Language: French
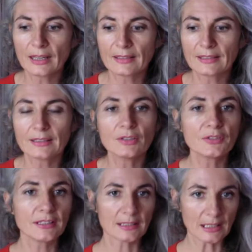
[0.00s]
et c'est
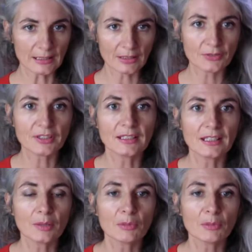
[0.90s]
difficile à définir,